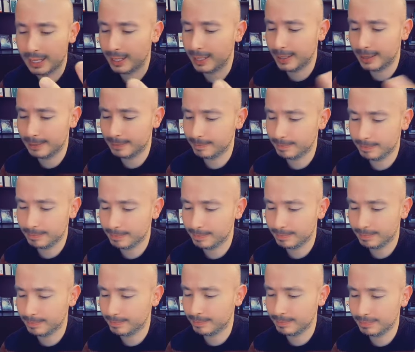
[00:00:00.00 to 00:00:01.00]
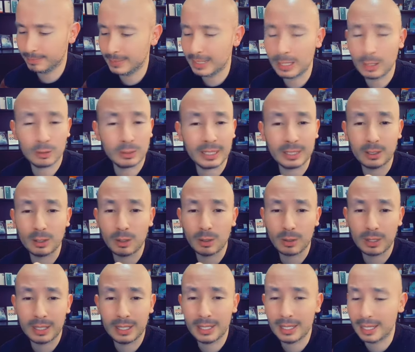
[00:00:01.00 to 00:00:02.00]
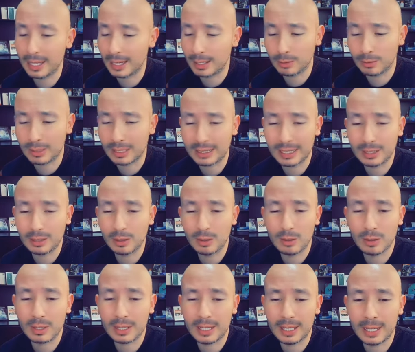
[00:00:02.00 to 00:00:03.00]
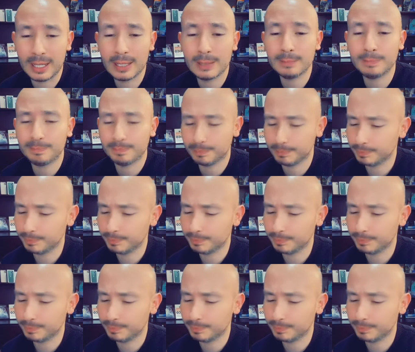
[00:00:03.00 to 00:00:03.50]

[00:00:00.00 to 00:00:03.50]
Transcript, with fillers: eh, nanotecnología, una tecnología